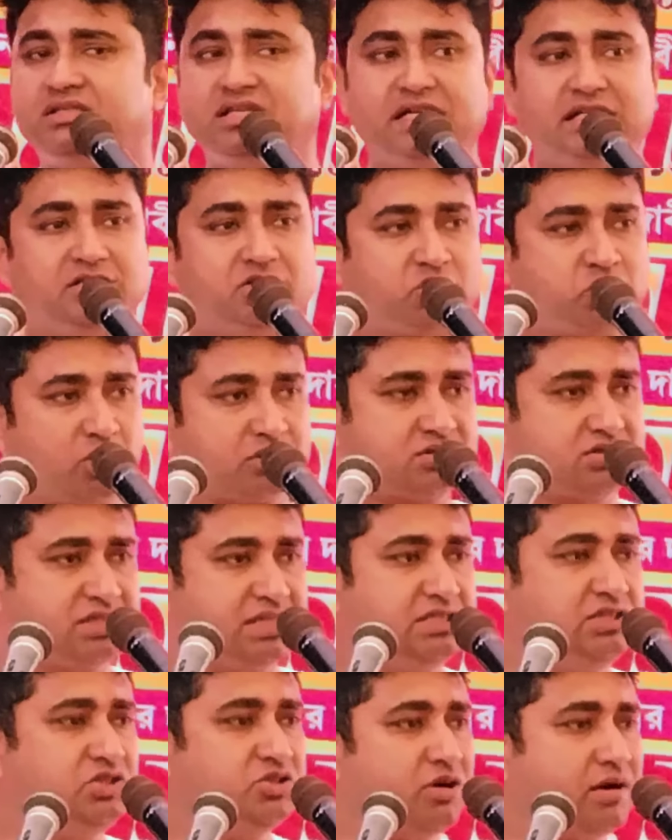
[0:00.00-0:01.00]
তিনশো
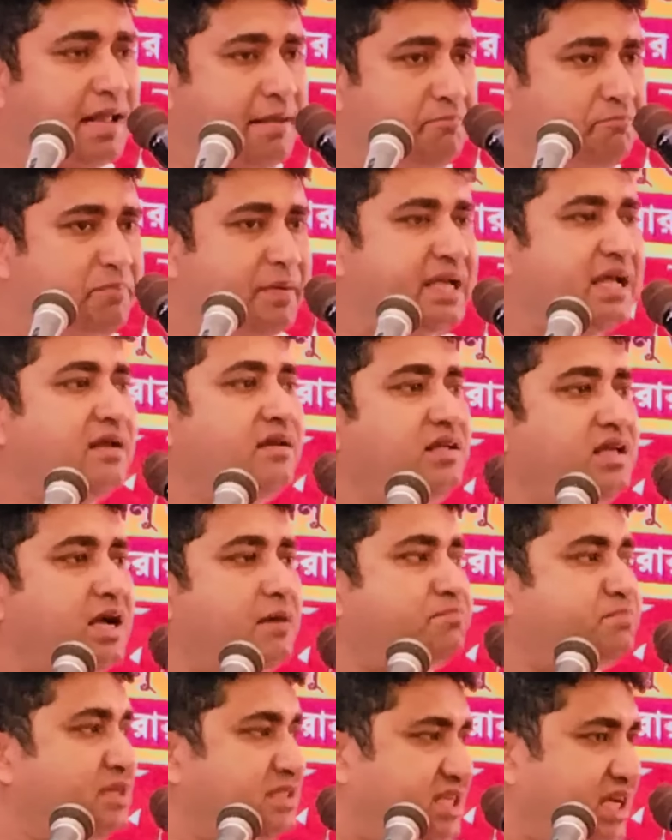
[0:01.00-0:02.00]
তিনজন এমপিকে নিয়ে
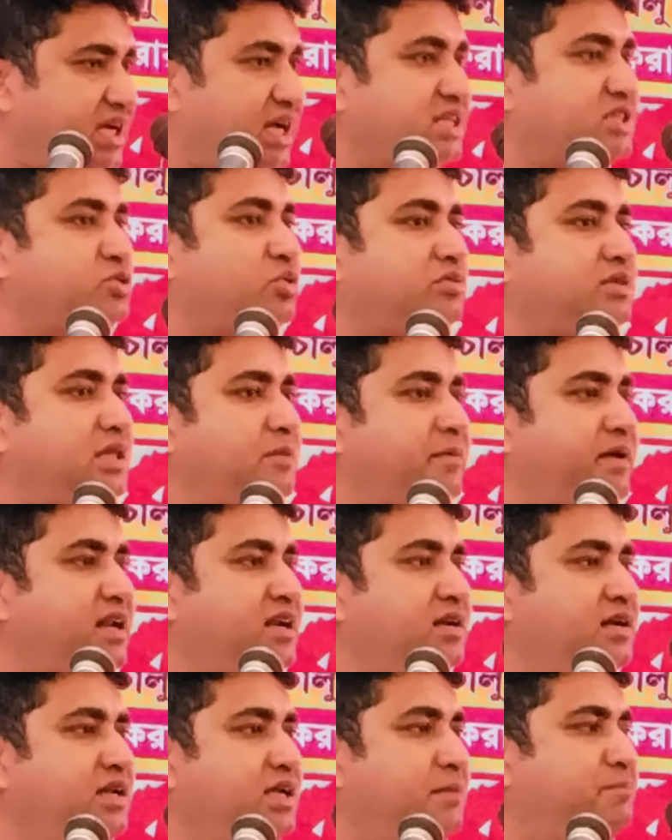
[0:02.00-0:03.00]
আপনি যে কাজ করতে
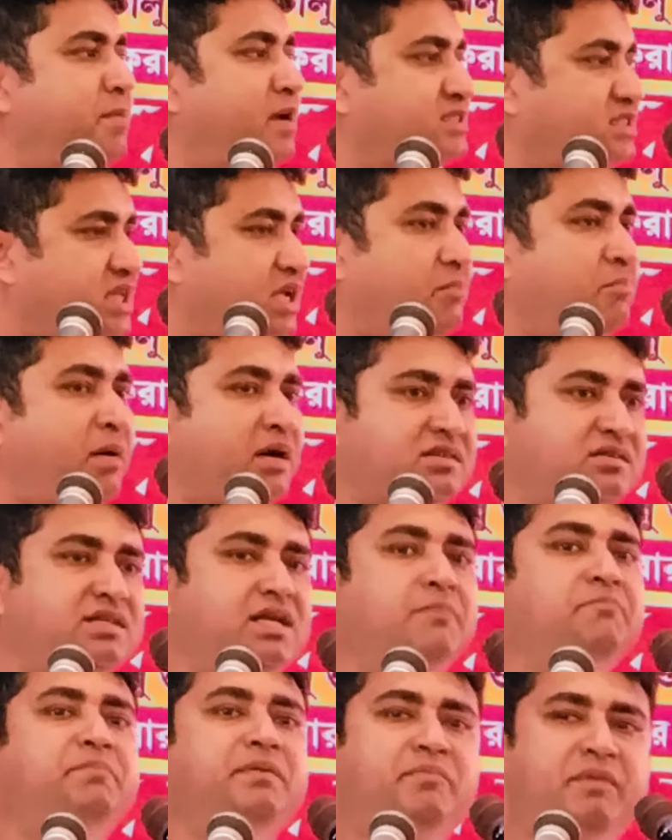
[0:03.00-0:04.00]
পারেননি পাঁচটা বাড়তি
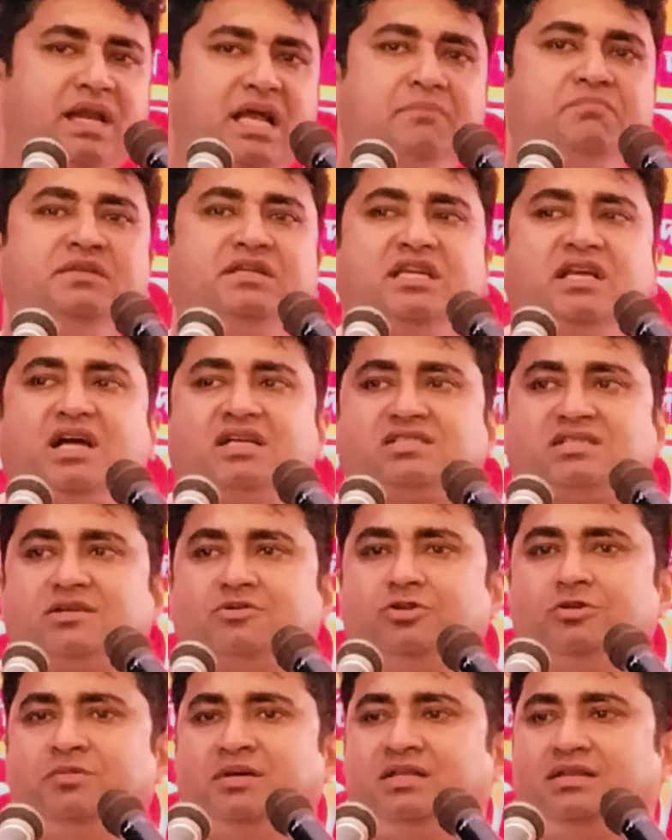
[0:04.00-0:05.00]
এমপি পেলে আপনি কি কাজটা
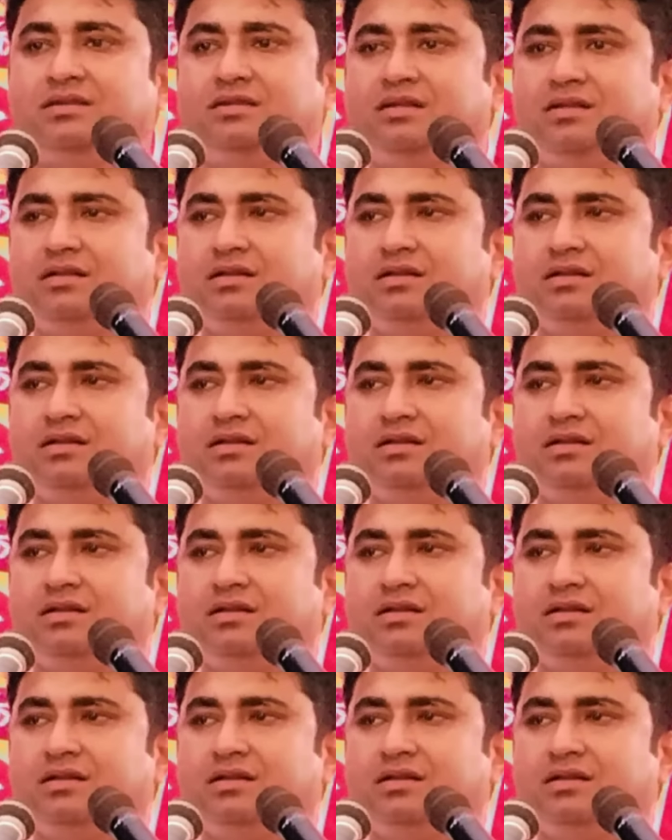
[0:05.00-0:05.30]
করবেন